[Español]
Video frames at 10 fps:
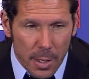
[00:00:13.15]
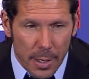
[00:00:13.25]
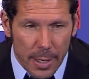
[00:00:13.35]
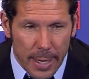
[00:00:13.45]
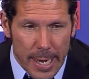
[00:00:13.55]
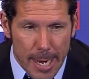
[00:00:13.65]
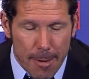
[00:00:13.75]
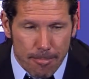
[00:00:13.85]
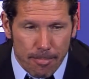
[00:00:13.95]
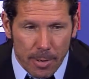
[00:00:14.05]

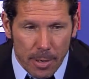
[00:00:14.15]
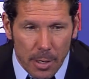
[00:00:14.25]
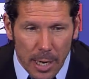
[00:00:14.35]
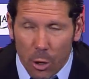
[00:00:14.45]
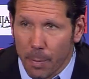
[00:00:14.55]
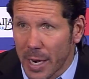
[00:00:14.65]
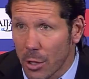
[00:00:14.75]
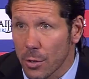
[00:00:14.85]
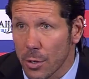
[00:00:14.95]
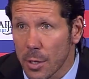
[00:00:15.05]
eh, que la
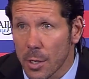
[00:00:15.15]
comparto.